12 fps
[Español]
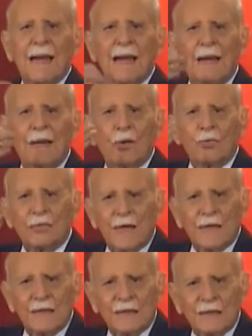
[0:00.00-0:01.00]
en
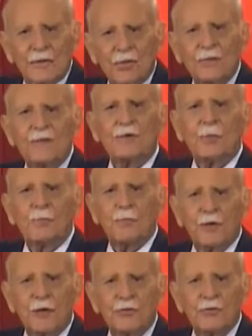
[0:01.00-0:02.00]
contrataciones con
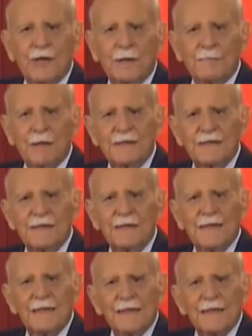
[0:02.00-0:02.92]
poderosas empresas